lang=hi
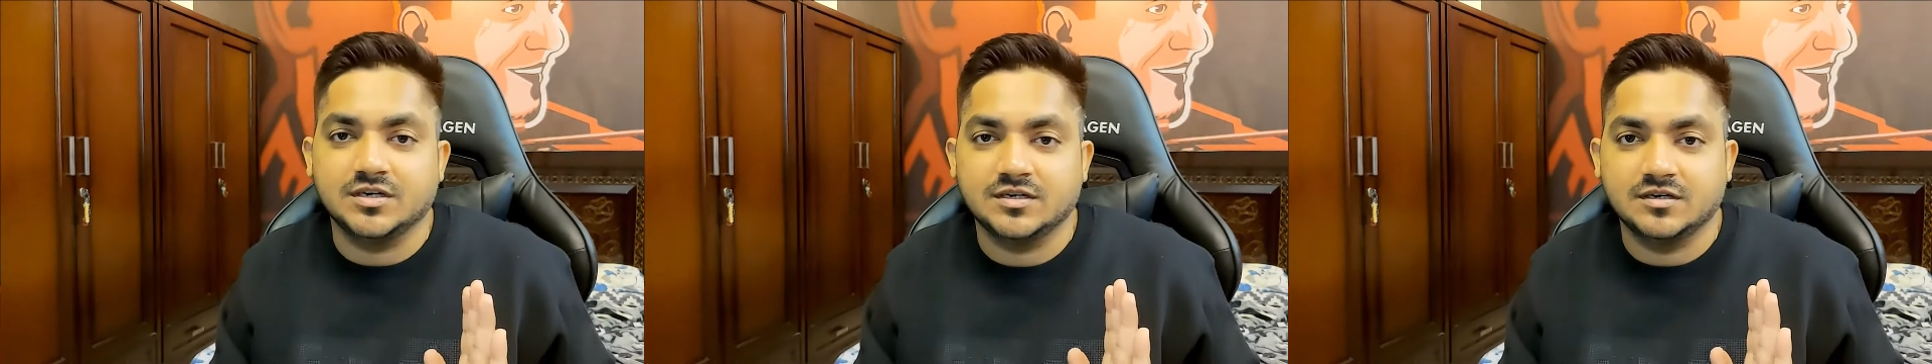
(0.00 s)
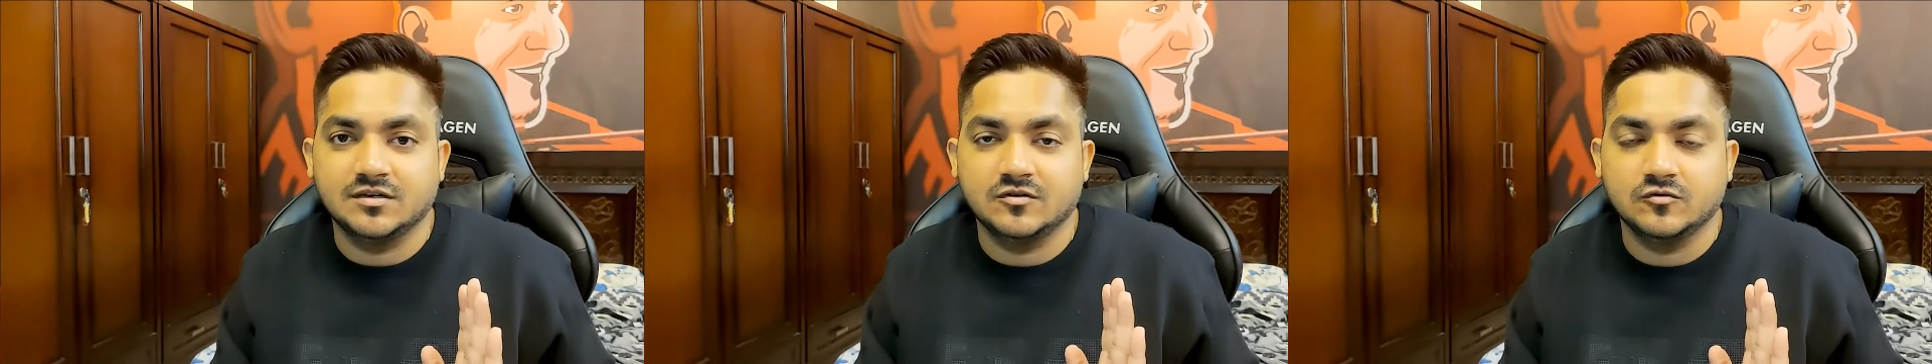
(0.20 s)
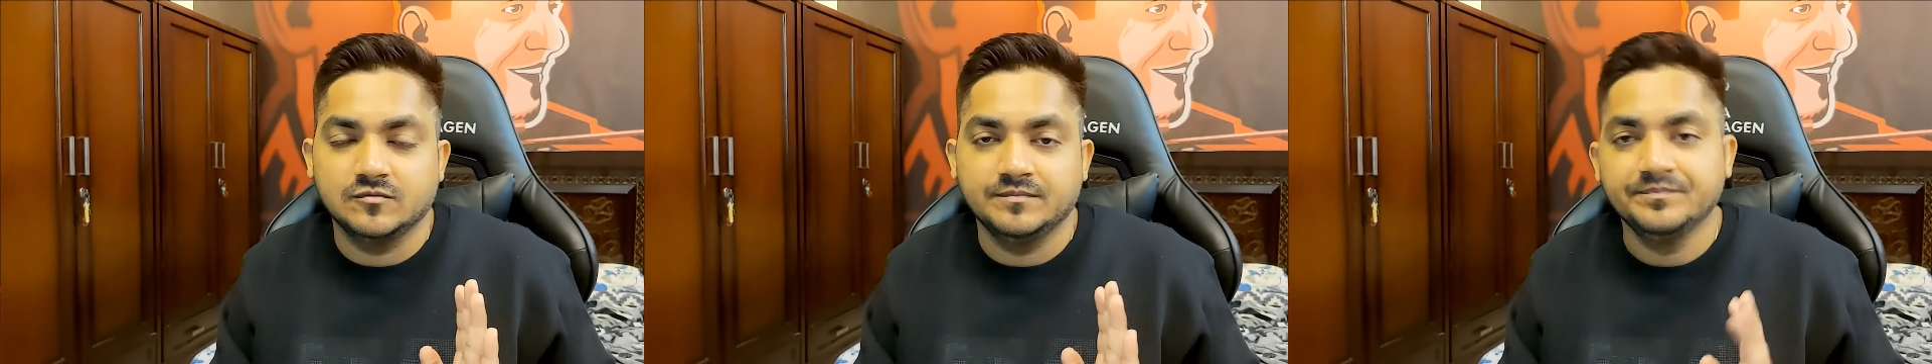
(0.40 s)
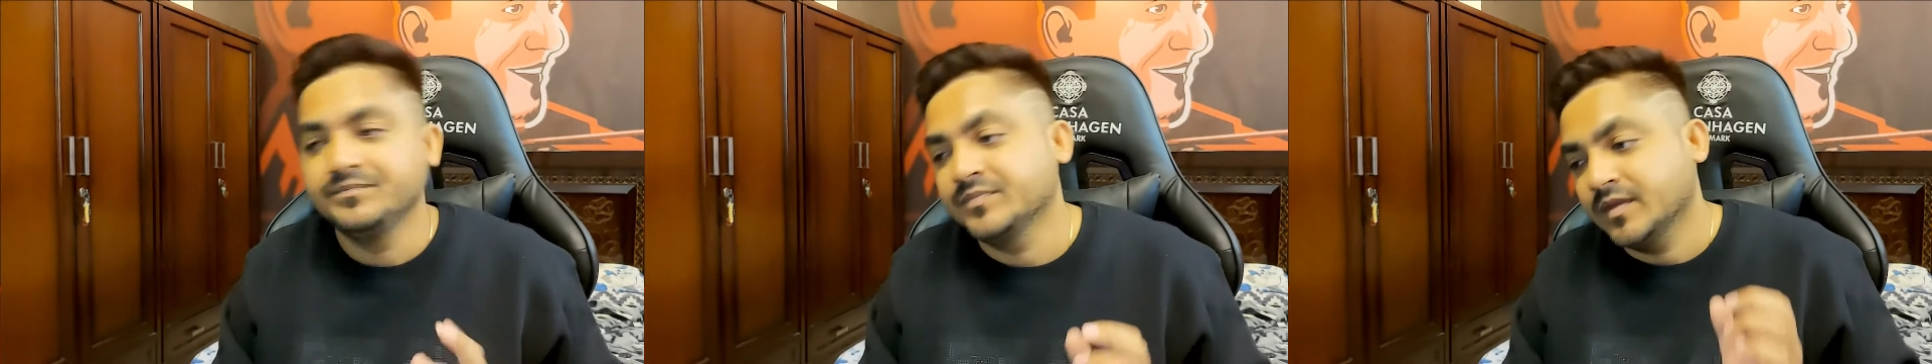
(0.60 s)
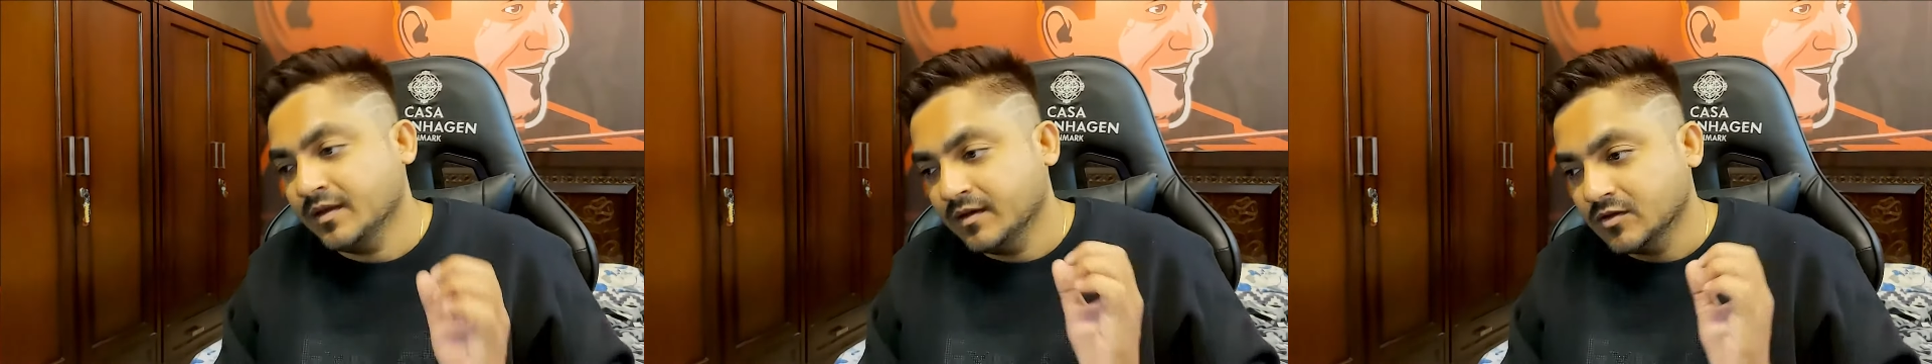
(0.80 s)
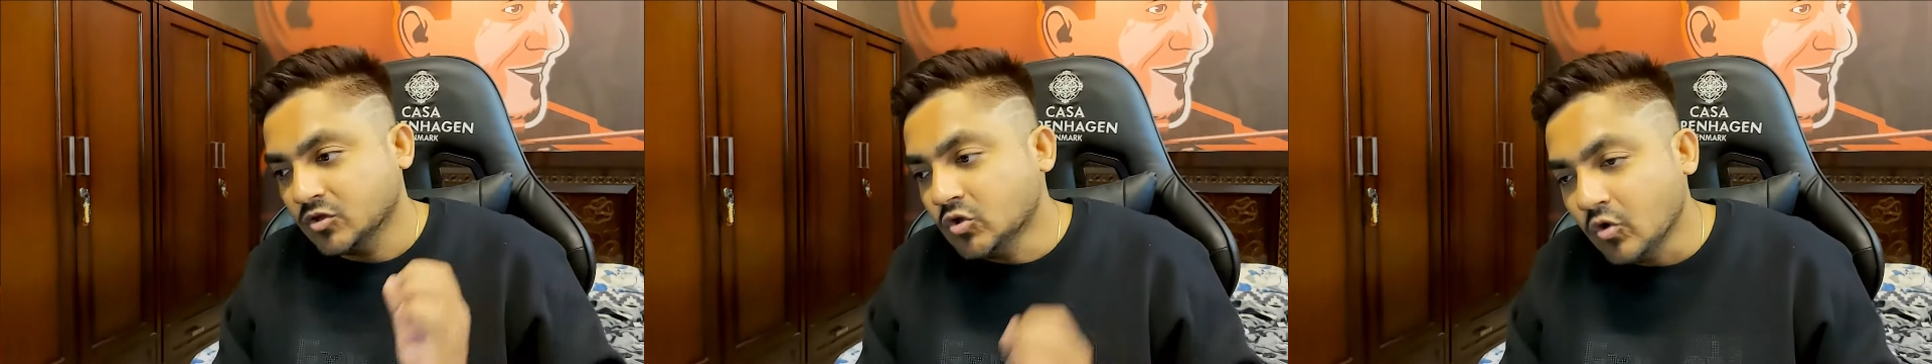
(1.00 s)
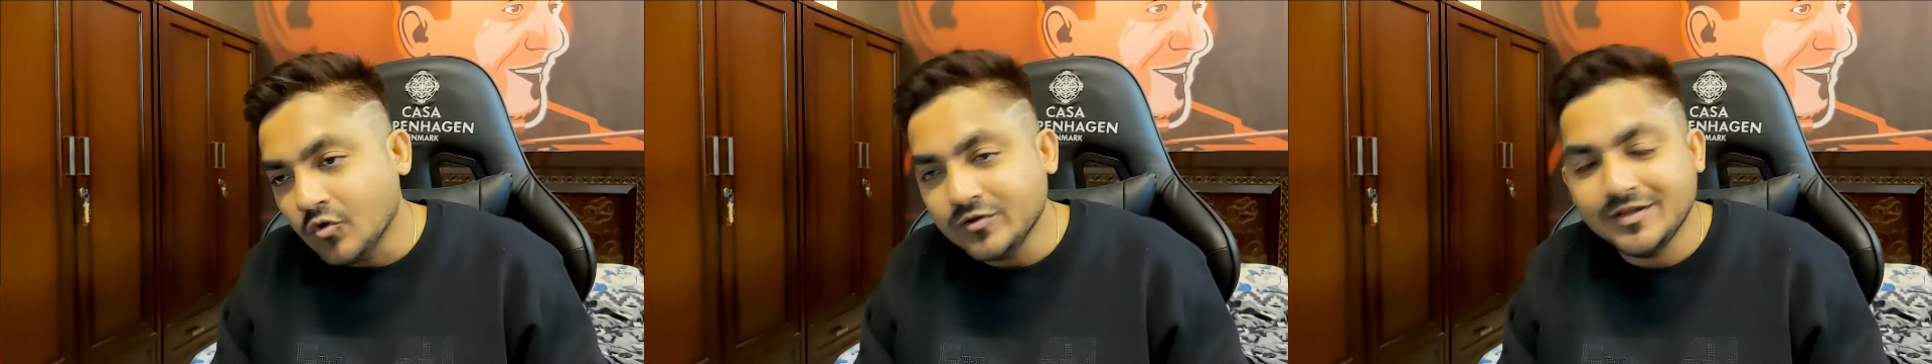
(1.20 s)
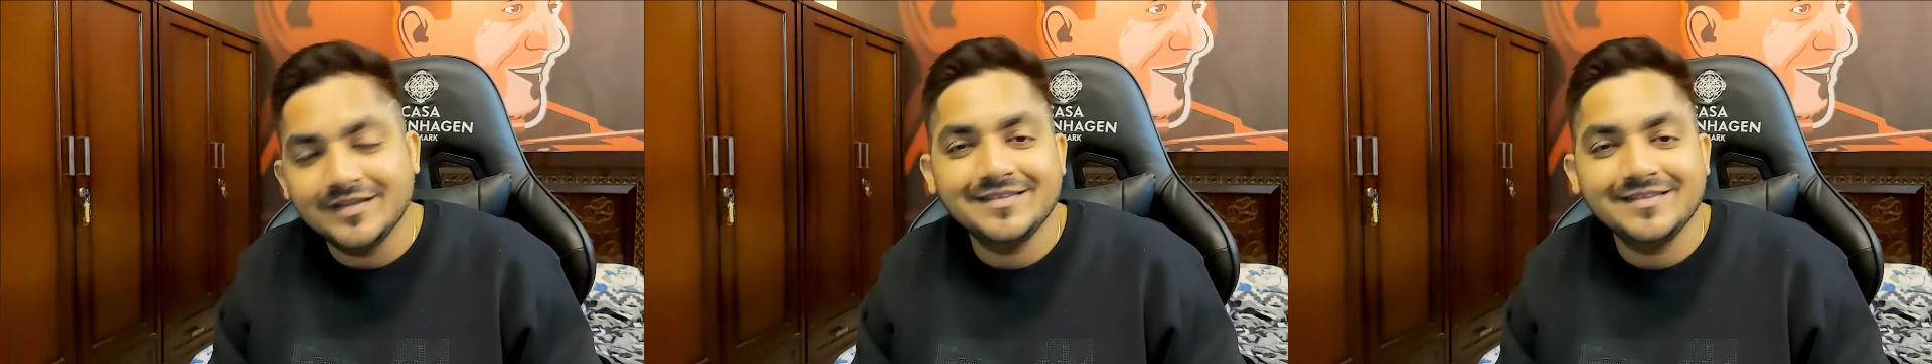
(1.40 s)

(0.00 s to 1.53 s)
चेक करो दो